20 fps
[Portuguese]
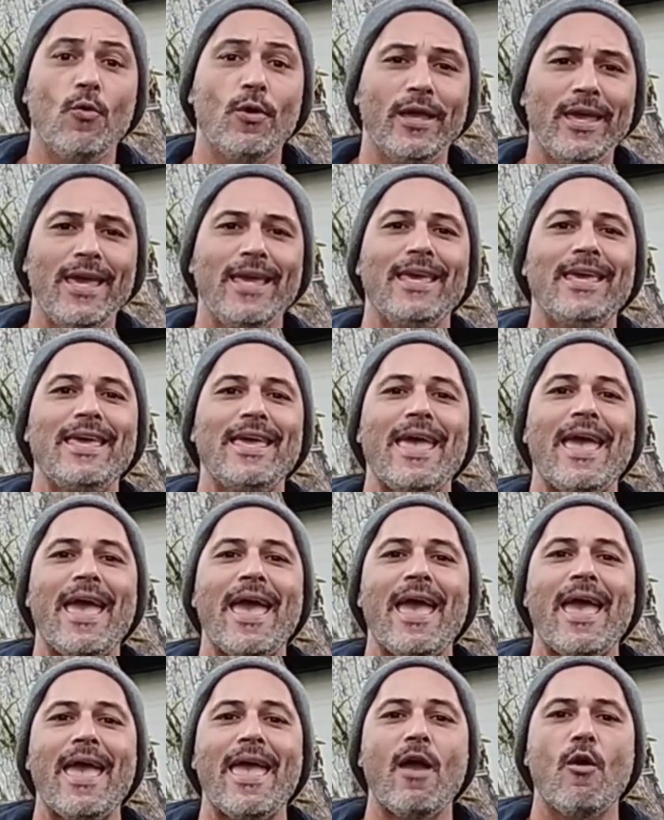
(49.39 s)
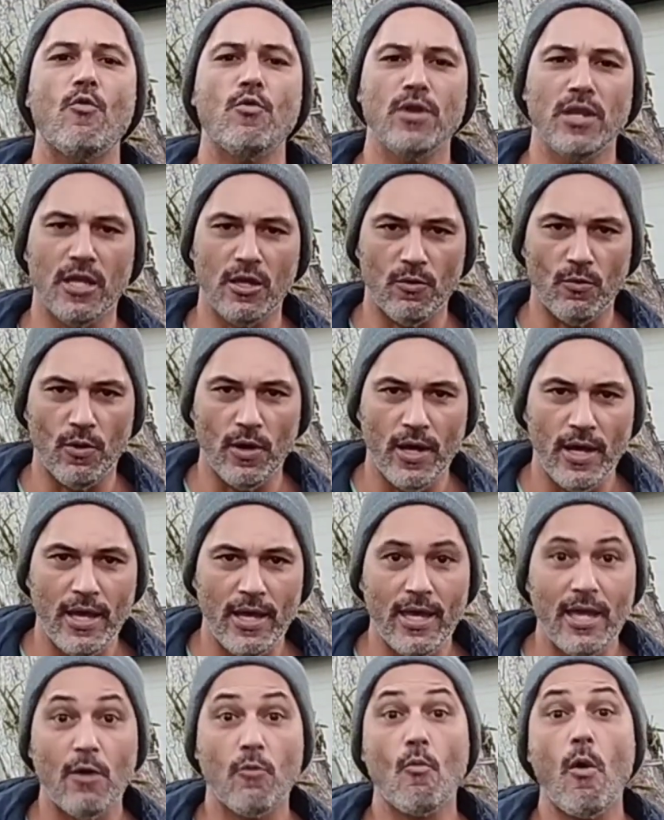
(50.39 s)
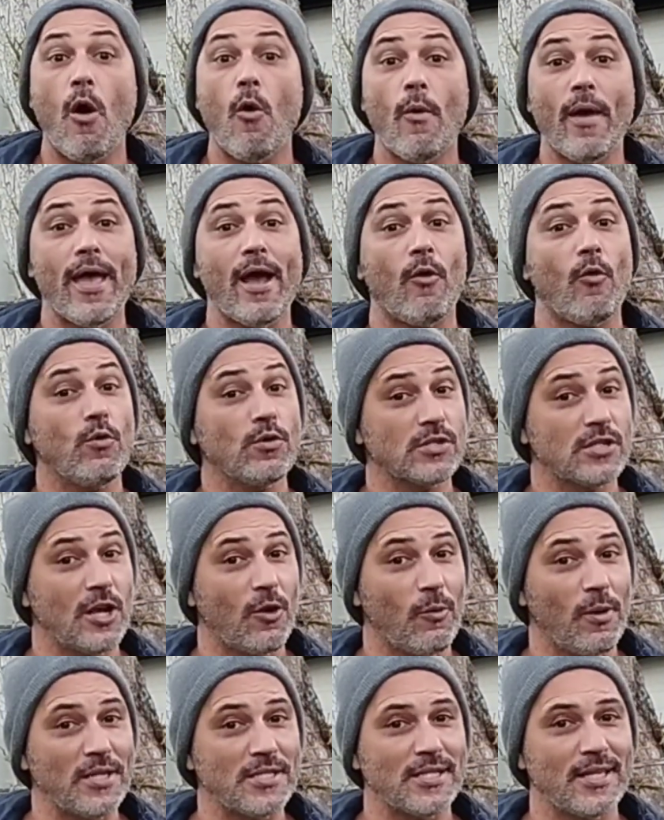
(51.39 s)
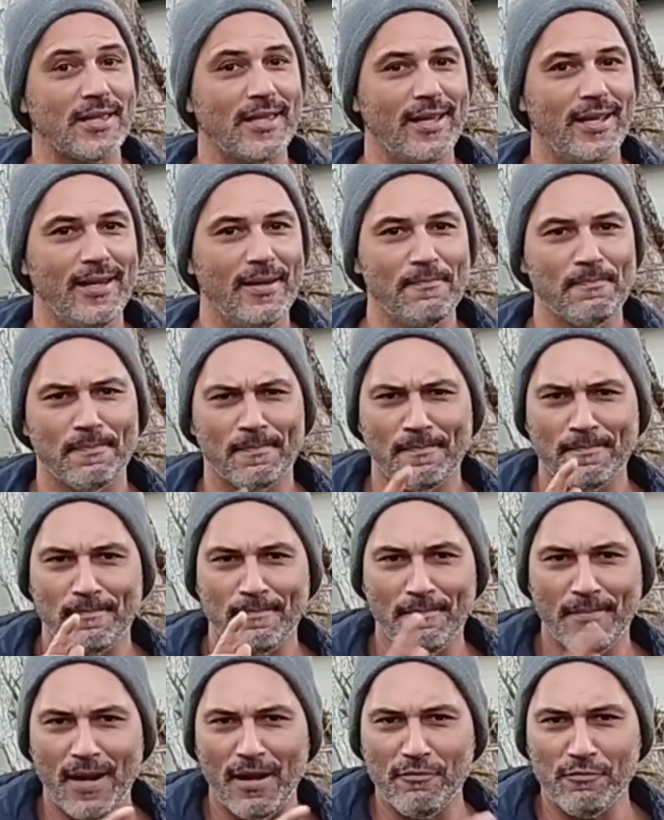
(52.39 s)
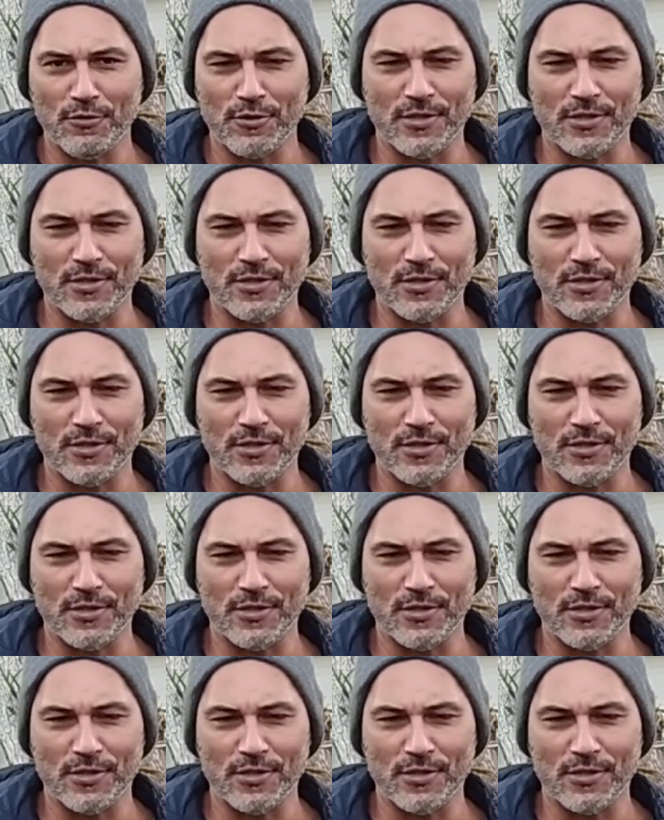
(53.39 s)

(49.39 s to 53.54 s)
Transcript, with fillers: o que, que é El Ninho e qual é a consequência dele para